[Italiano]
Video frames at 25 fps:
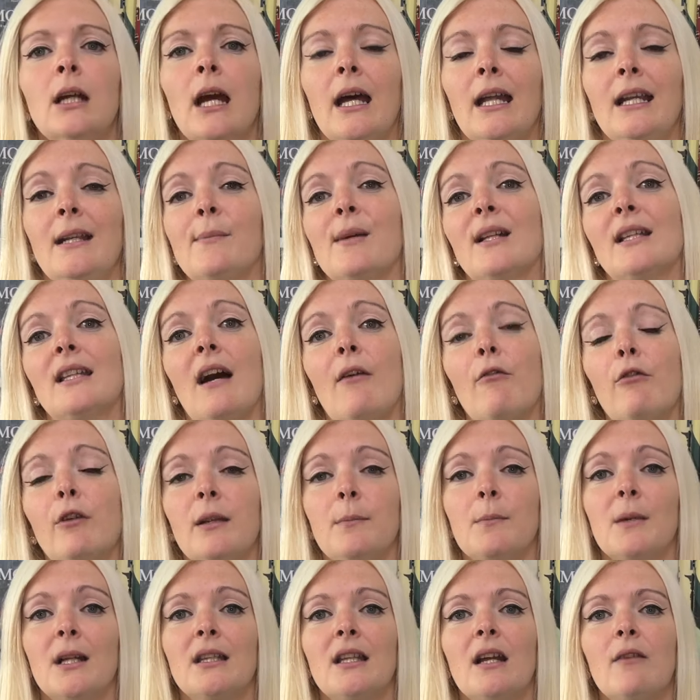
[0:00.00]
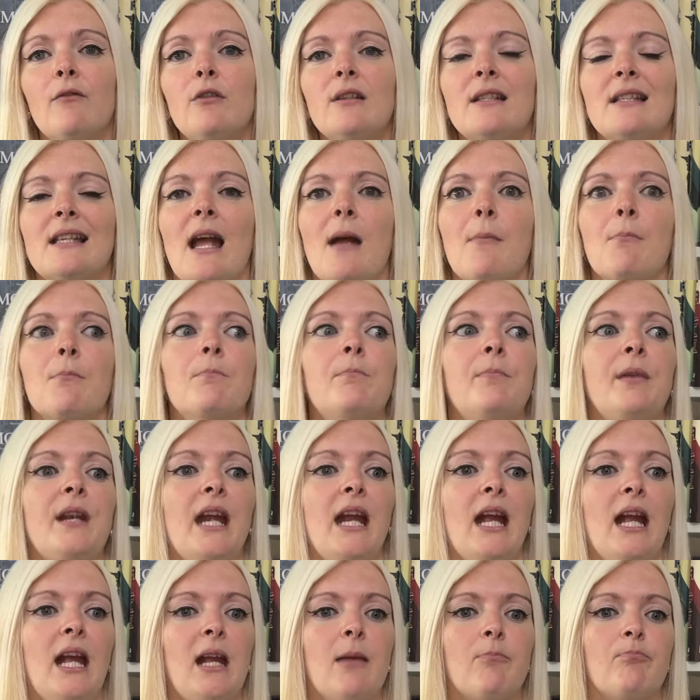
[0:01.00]
rimandavo, rimandavo
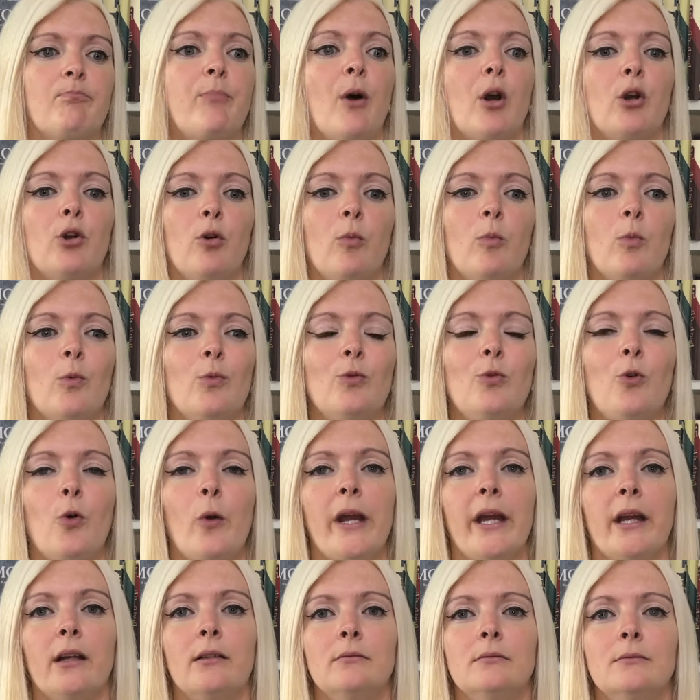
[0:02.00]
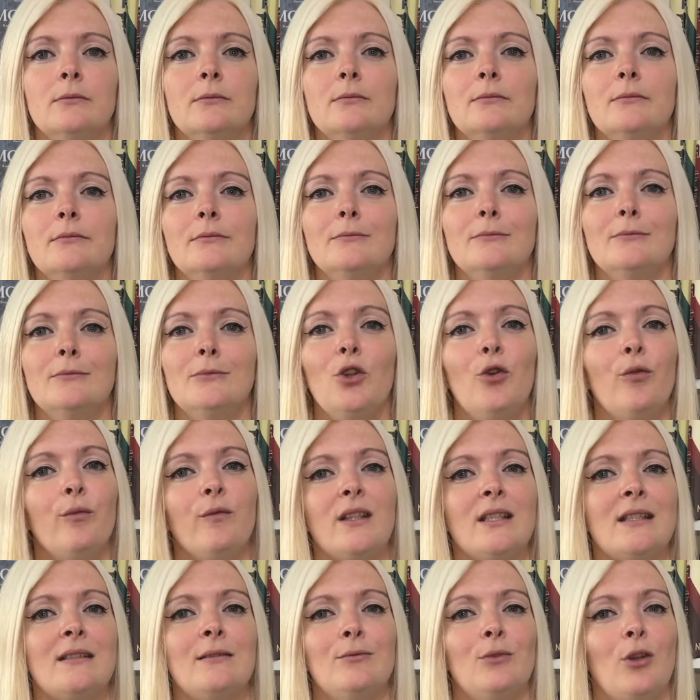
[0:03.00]
sempre e poi comunque mh, mm, non,
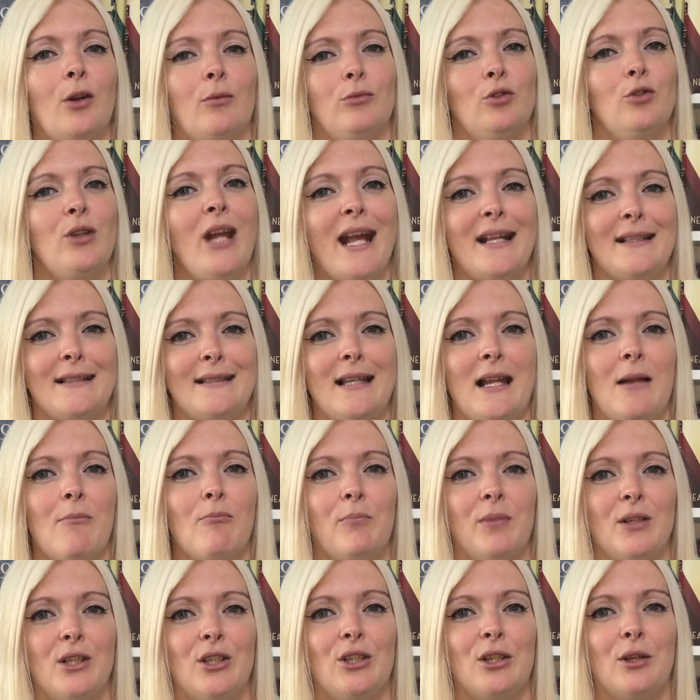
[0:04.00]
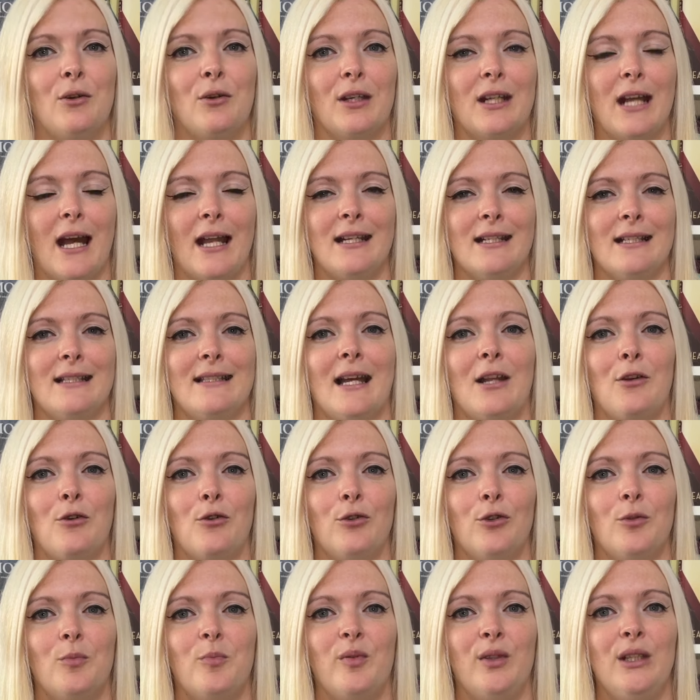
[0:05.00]
vi, no, cioè, non, è semplice organizzare
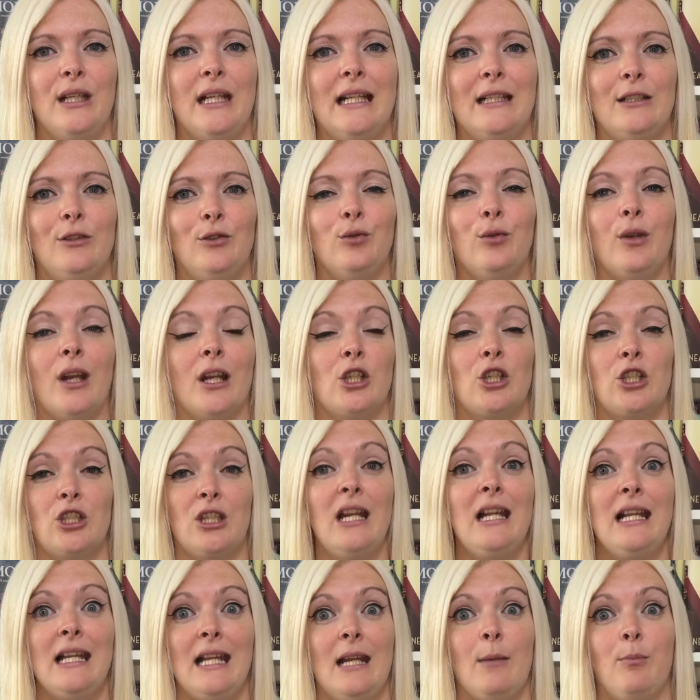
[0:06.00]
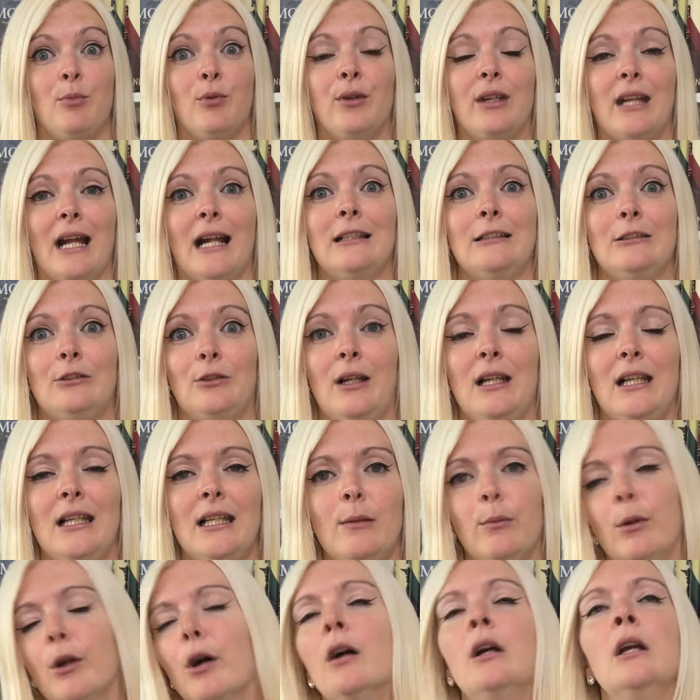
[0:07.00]
un gruppo di lettura, scegliere più che altro il
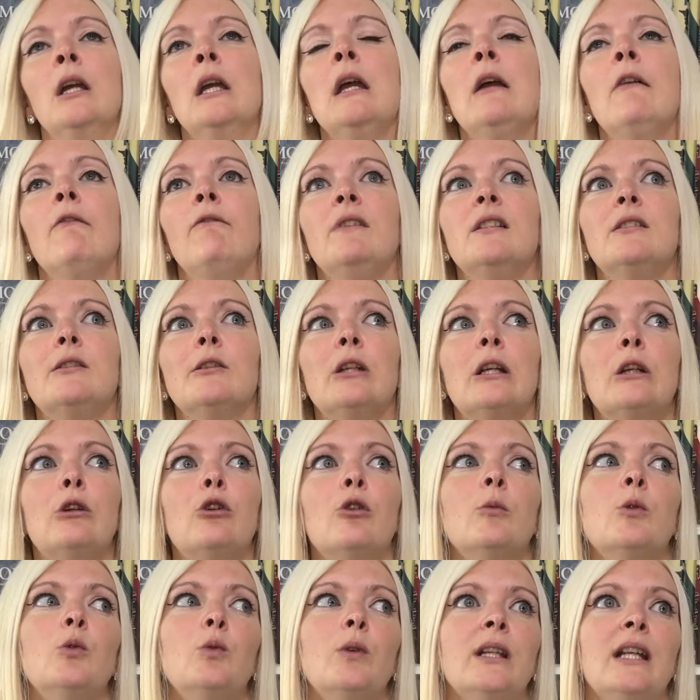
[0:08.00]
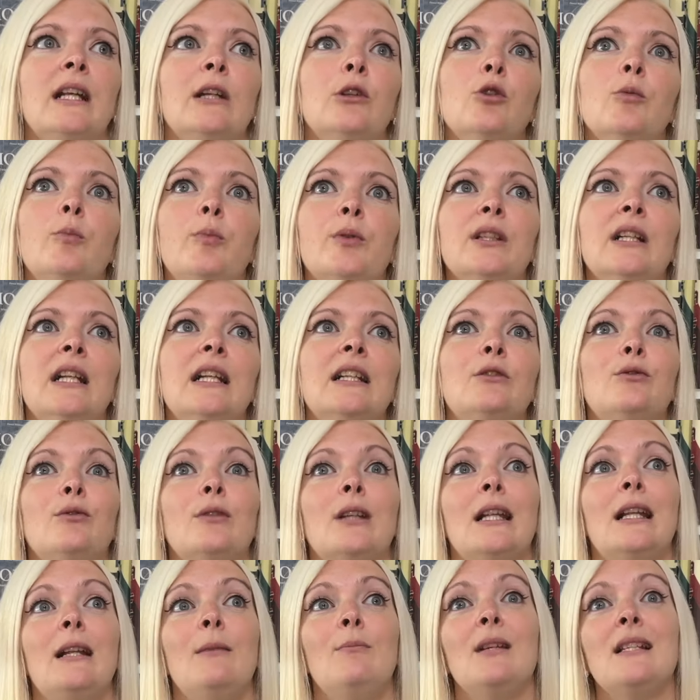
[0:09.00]
libro, visto che comunque nel gruppo di
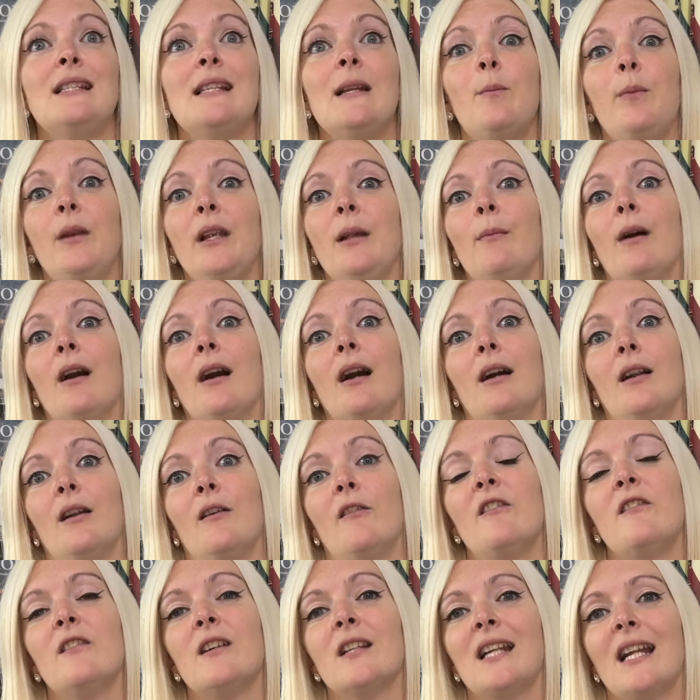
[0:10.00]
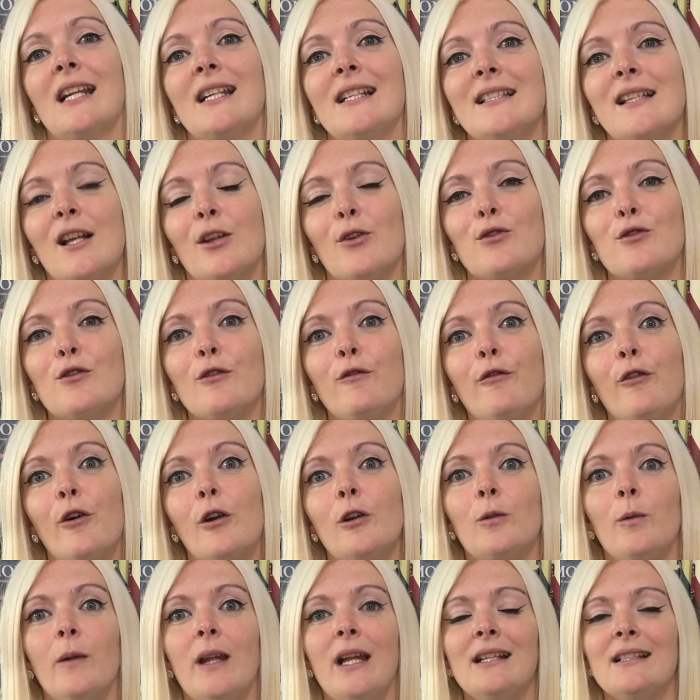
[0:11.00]
lettura del mese prima l'avevo organizzato su
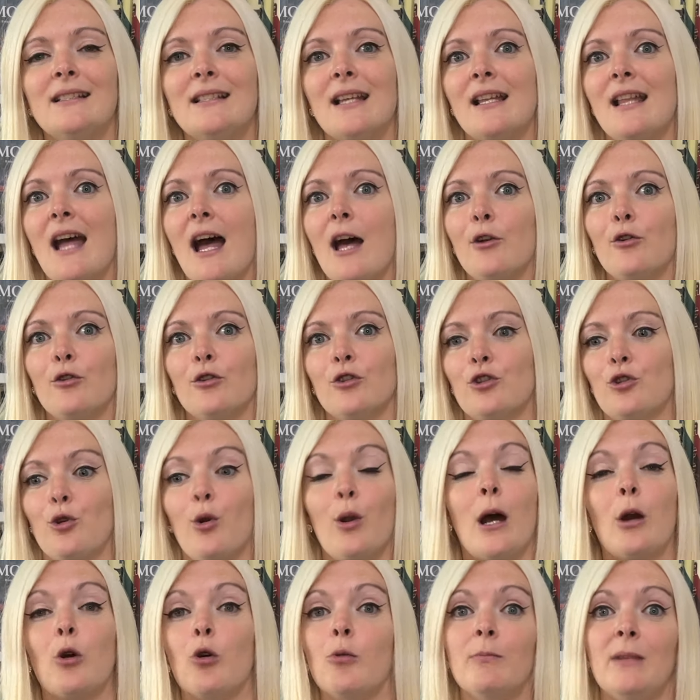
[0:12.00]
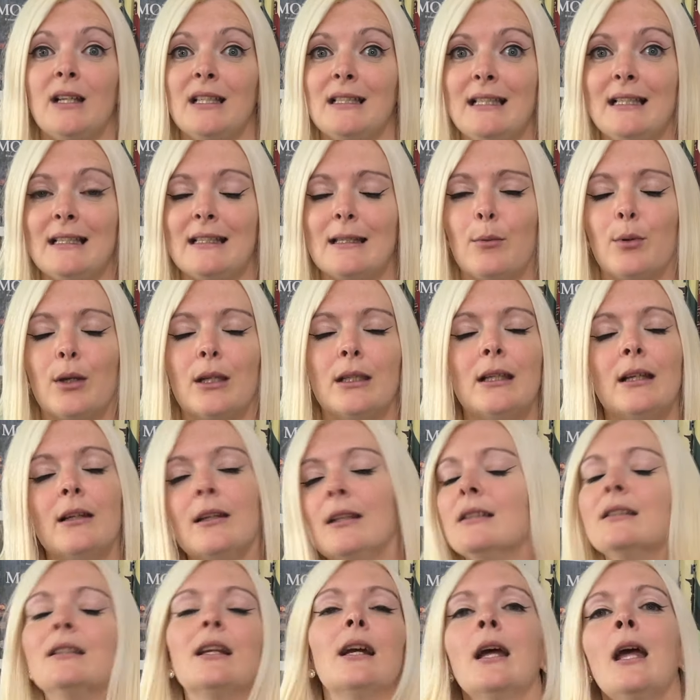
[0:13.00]
Fort Wings ed ero sola con me stessa
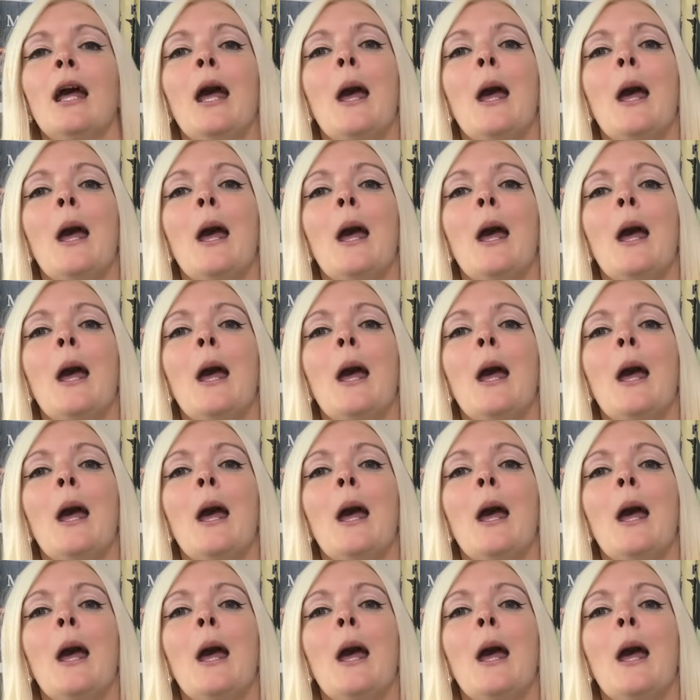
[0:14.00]
praticamente,